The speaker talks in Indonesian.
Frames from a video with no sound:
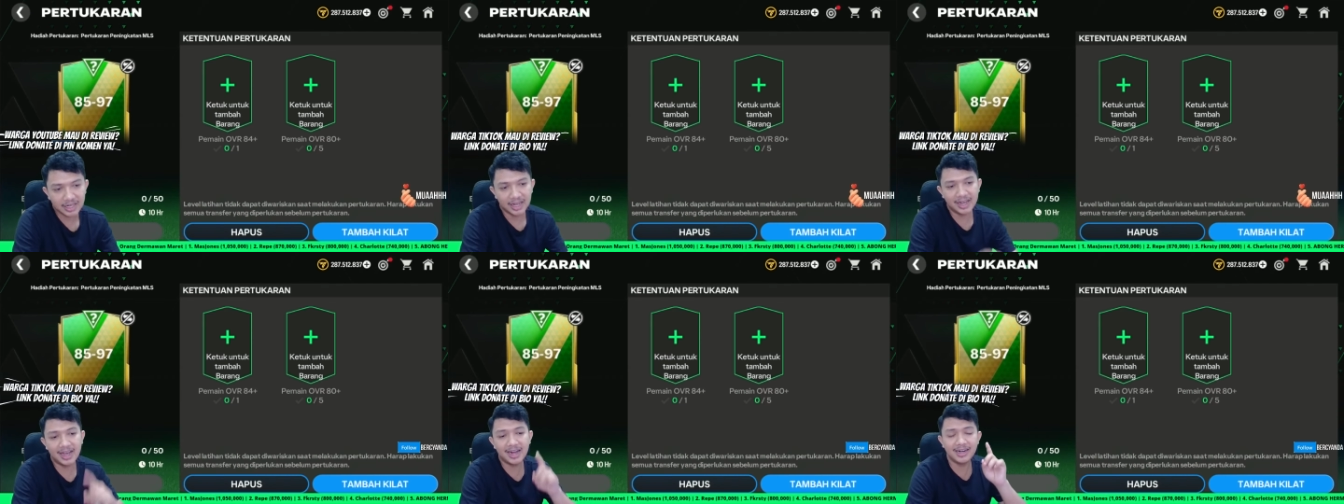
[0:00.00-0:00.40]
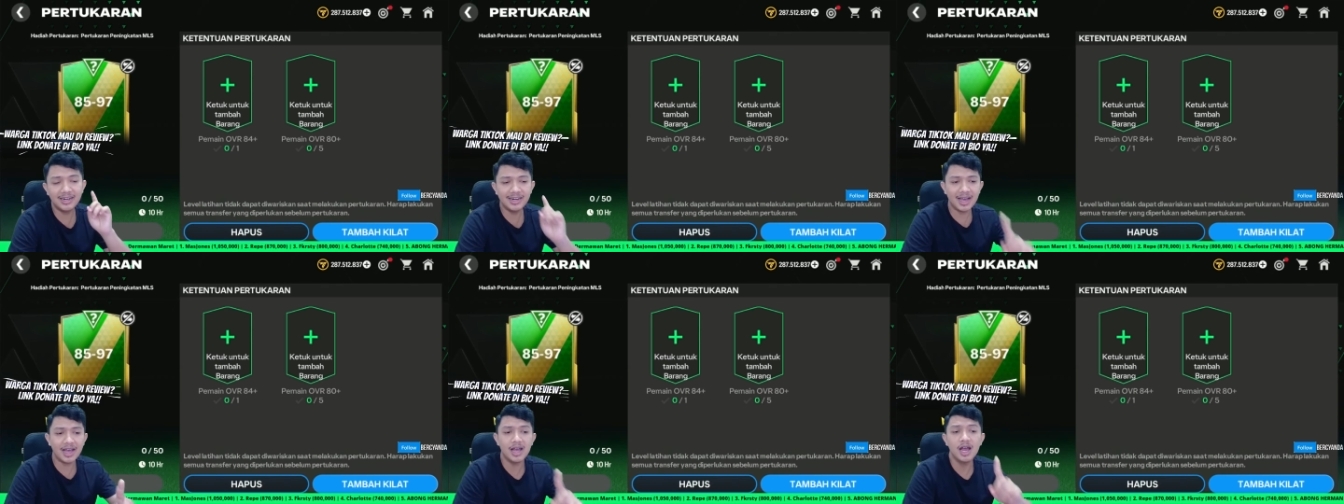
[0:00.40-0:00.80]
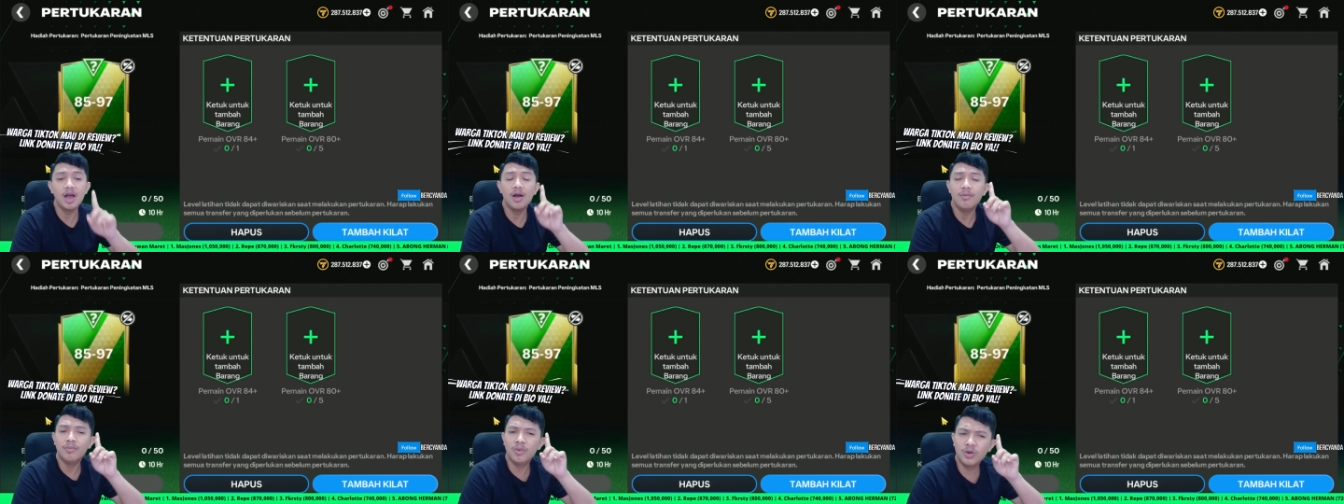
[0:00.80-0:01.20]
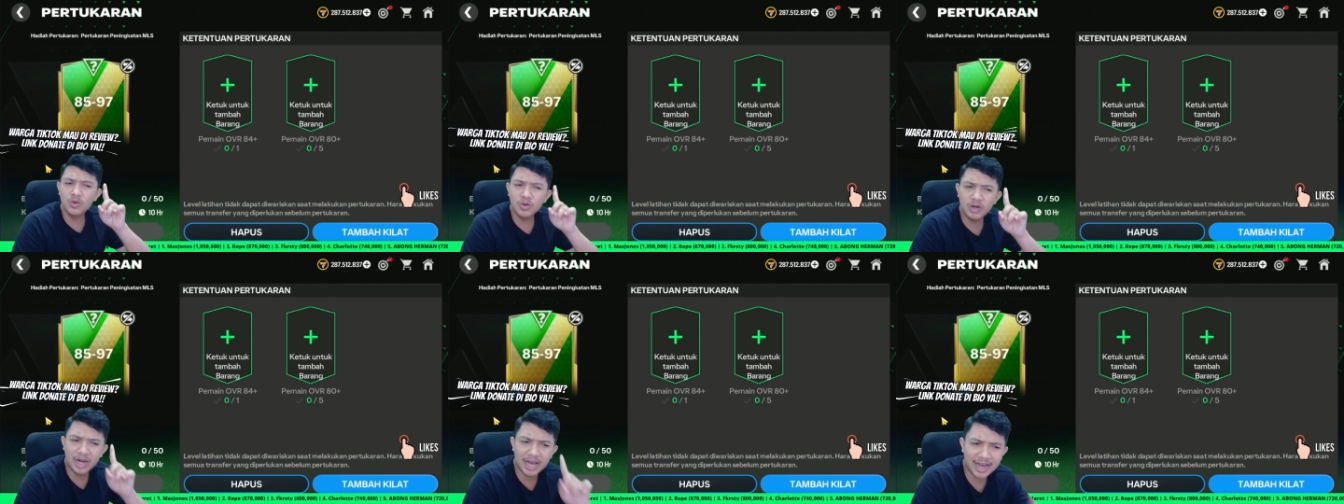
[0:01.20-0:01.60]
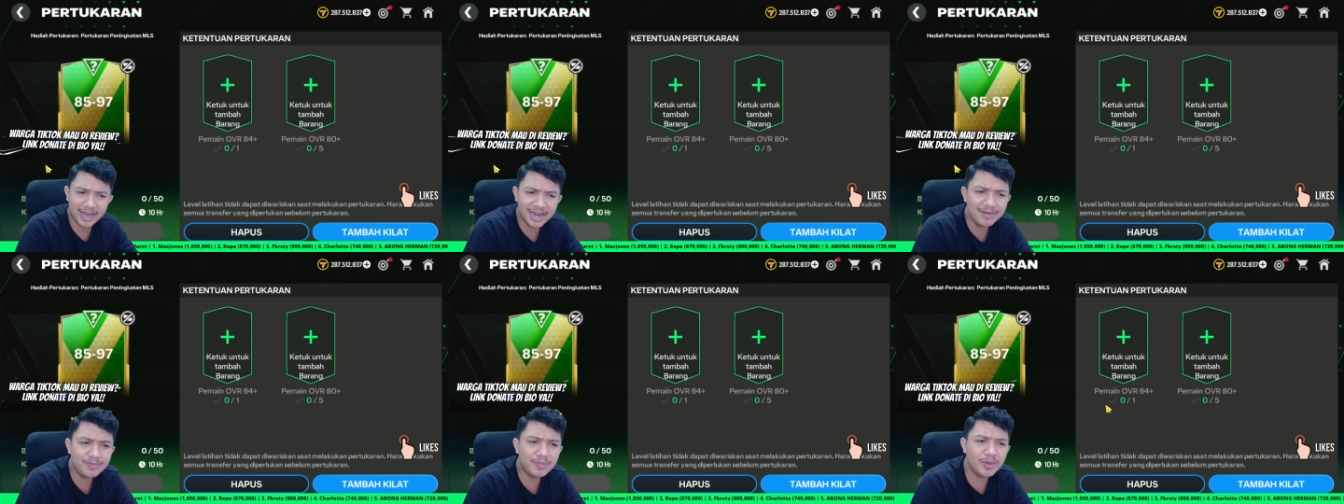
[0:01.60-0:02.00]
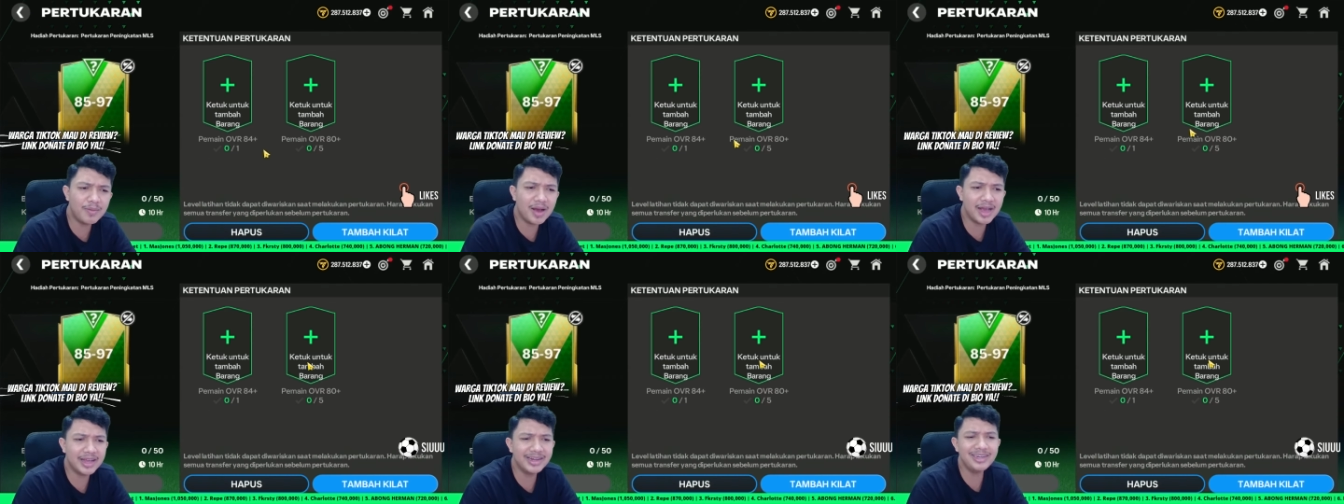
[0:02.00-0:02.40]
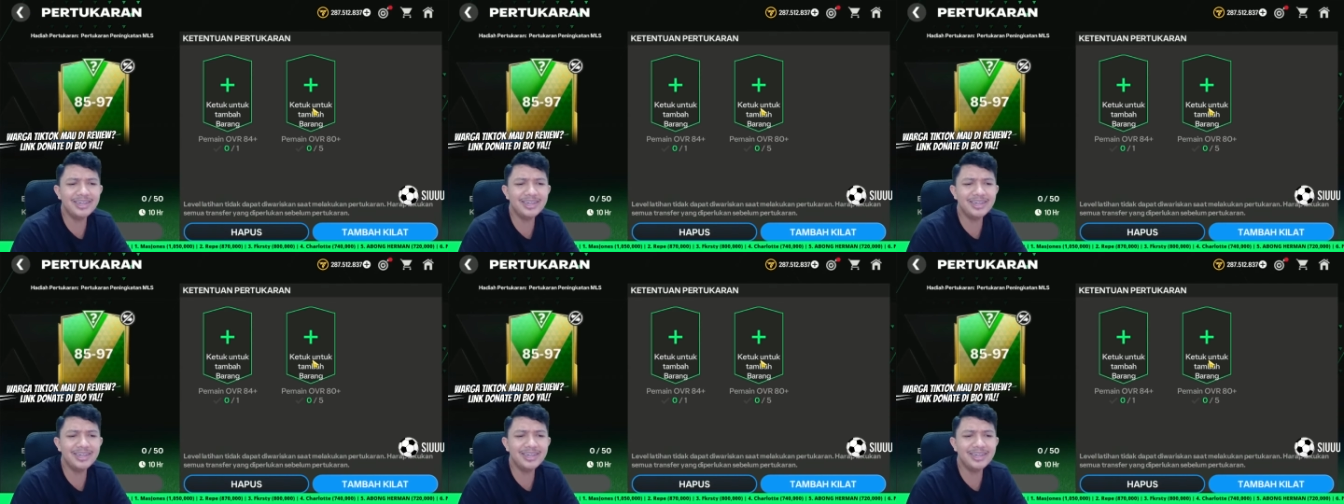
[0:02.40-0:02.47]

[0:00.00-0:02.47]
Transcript: Karena menggunakan pemain